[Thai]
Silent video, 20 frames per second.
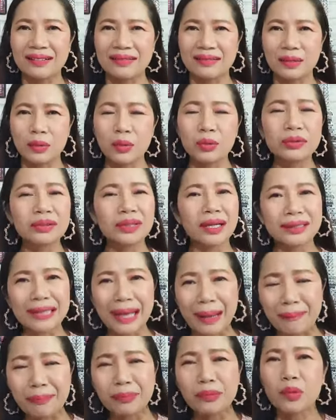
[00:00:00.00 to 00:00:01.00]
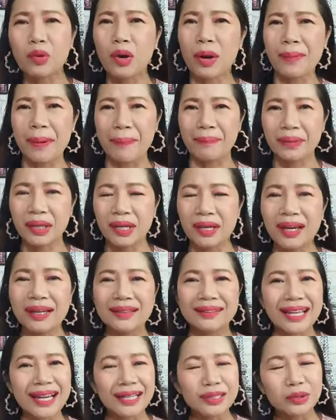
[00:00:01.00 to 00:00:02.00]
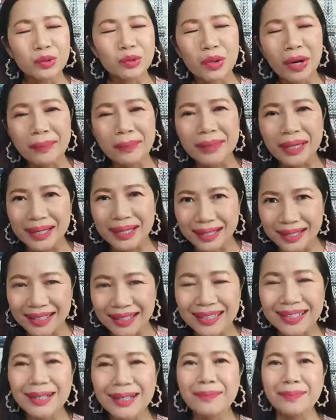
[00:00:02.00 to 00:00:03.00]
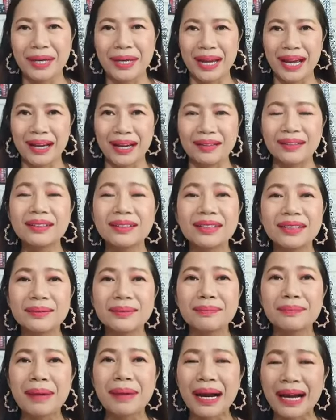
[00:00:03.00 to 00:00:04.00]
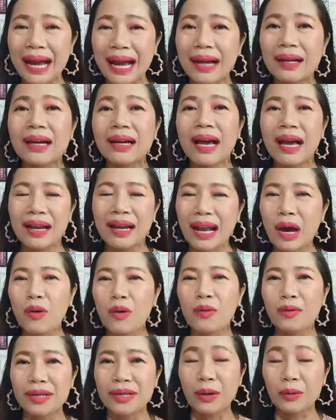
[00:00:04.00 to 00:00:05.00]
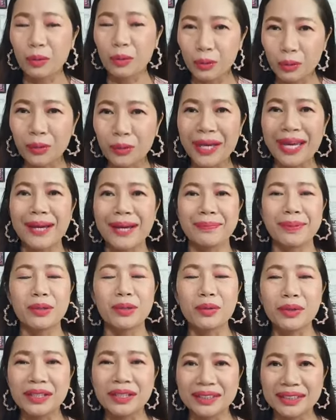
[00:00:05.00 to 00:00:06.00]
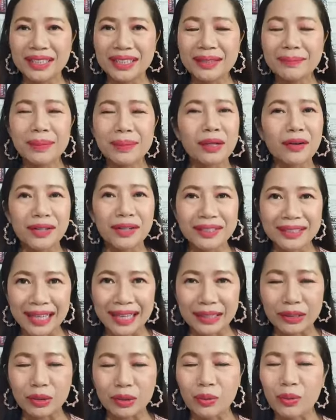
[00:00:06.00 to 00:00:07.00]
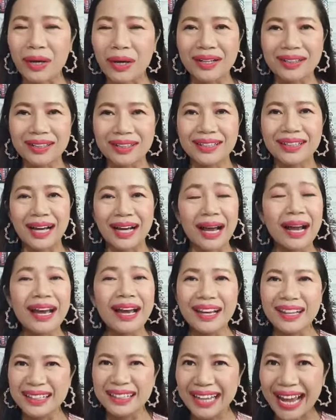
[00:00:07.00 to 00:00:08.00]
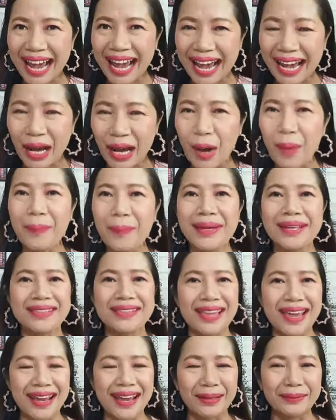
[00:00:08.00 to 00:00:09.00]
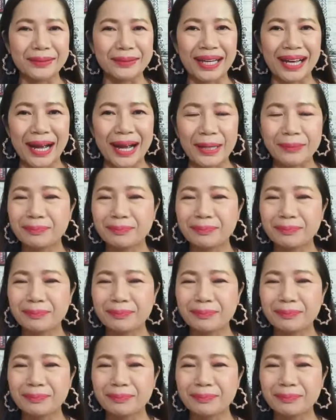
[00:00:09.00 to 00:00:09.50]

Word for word: คุณยังทำตัวแบบแต่งตัวเหมือนเดิมนะคะ ก็คือบางครั้งเราอย่างครูนูเองเป็นคนหนึ่งที่ไม่ค่อยแต่งตัวเลยนะคะ หน้าก็ไม่แต่งนะคะ